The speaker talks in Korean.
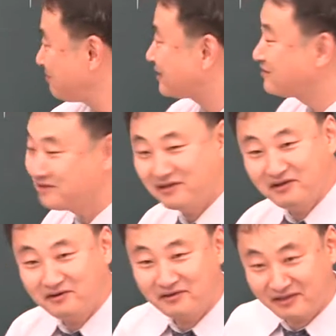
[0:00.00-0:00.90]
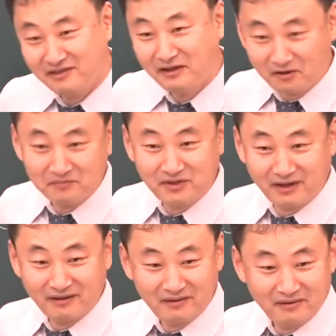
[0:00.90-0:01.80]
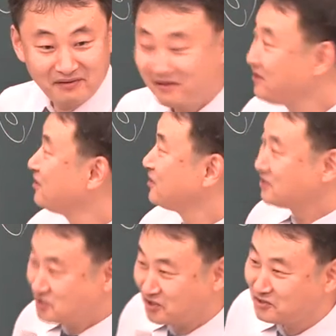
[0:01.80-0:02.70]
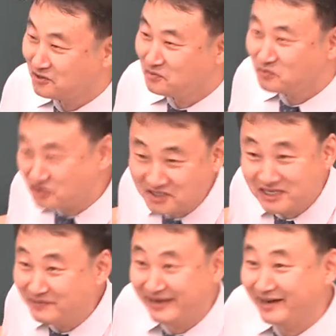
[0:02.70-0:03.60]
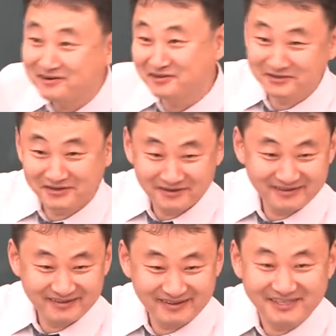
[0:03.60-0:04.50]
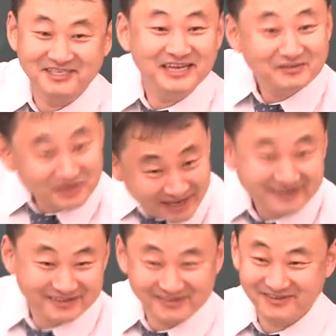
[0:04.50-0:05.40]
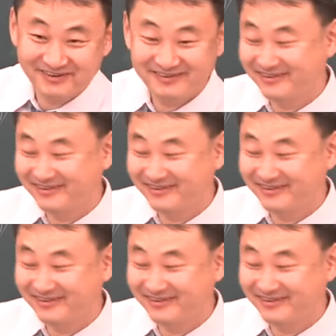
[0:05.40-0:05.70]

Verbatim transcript: 받던 기억 있다 없다. 저 이거 무진장 많이 했거든요. 지난주에도 거든요